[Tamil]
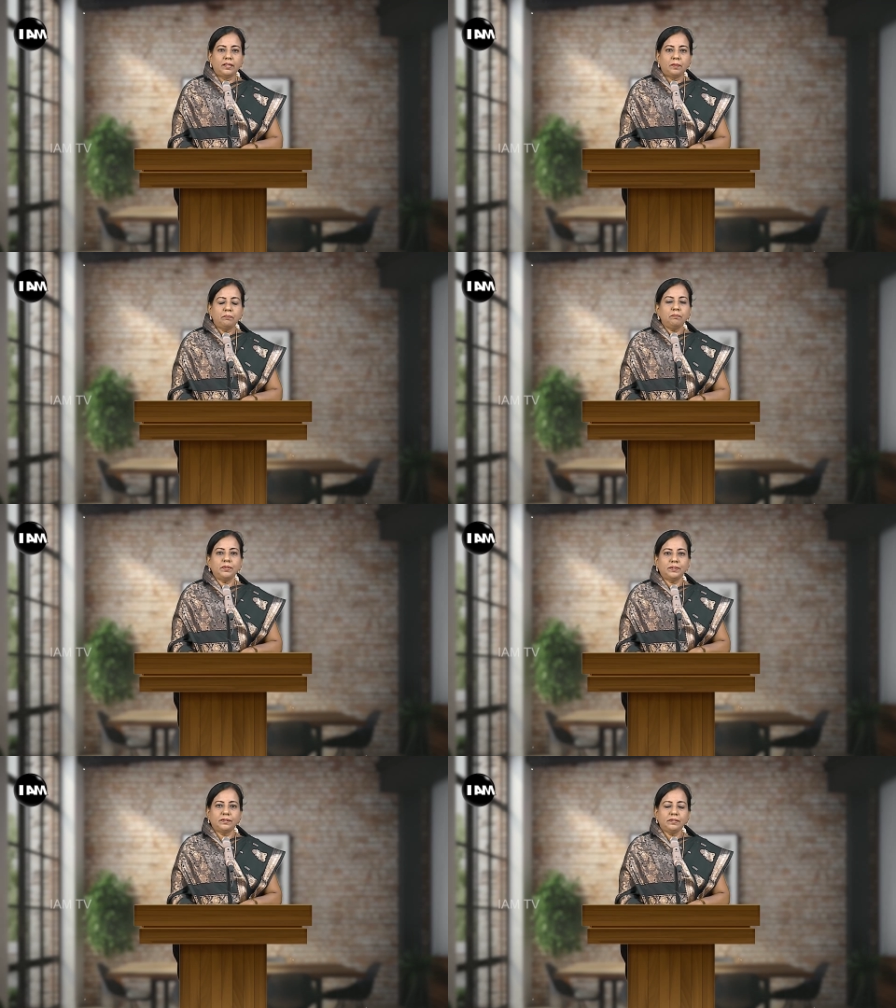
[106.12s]
நம்ம
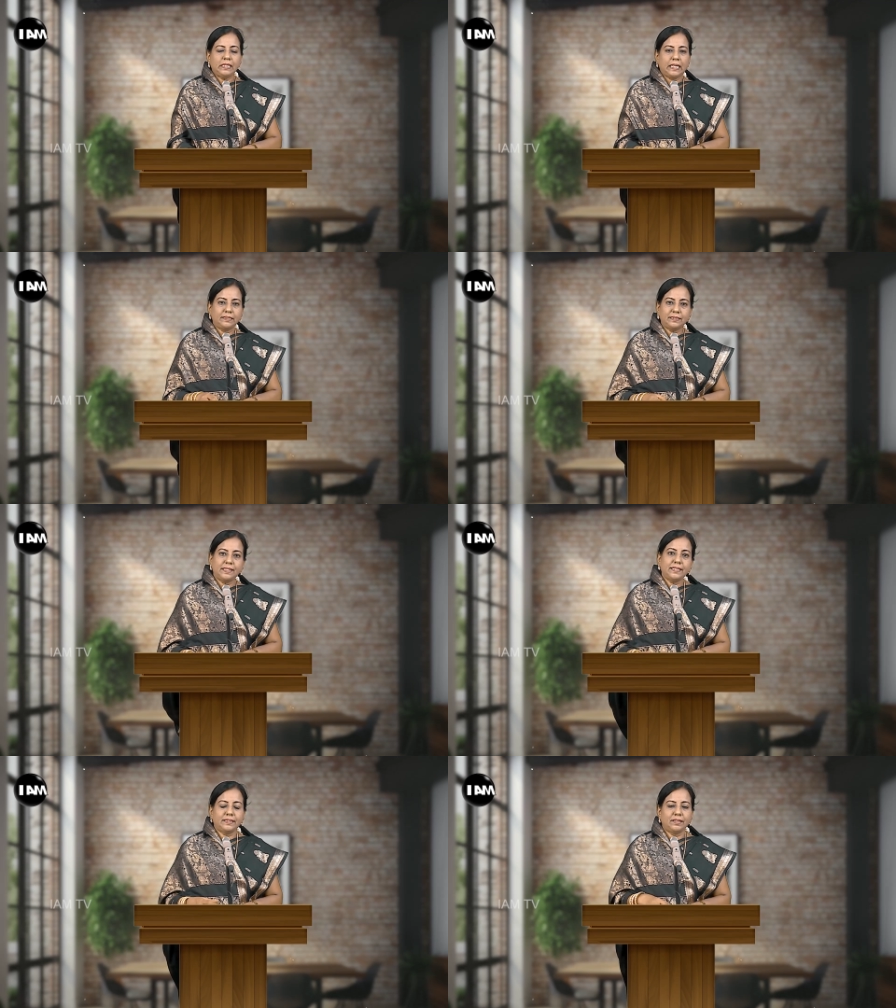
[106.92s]

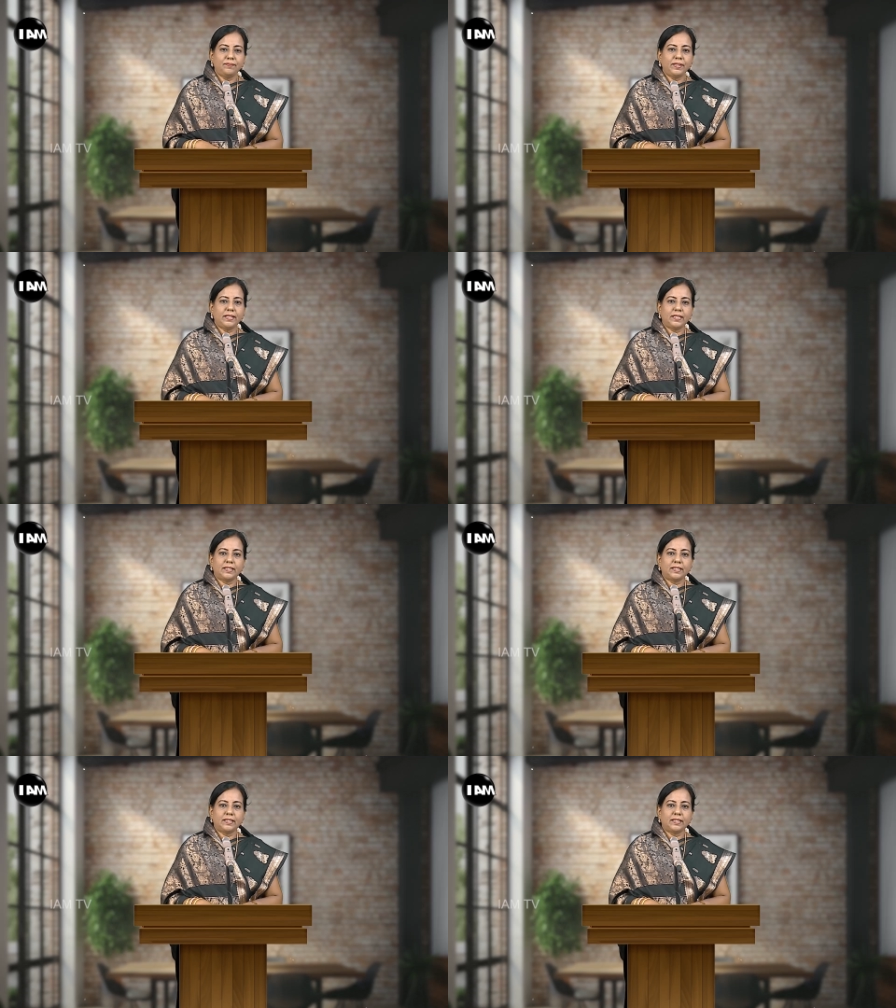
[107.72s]
கத்திரை தவிர